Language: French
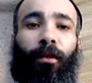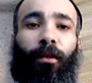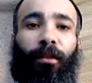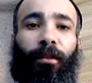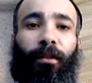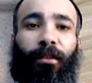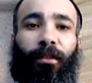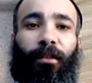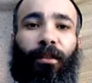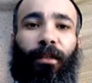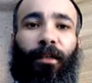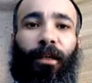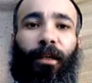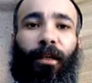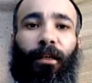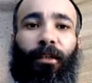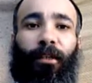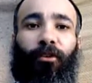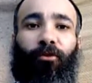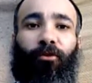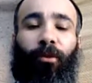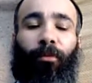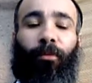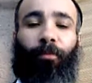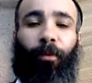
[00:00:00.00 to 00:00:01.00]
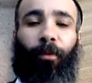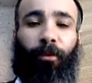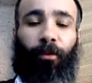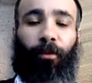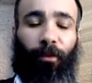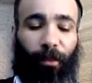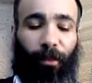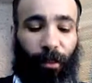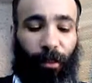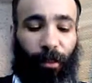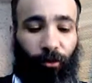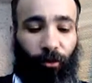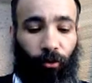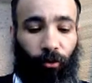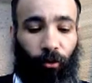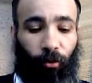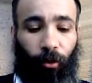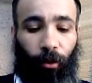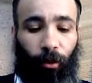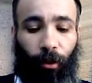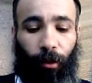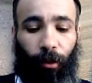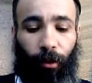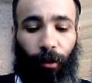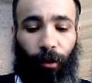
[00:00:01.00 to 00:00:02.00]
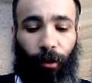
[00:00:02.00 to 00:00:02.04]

Il s'y est réjoui pendant sept jours.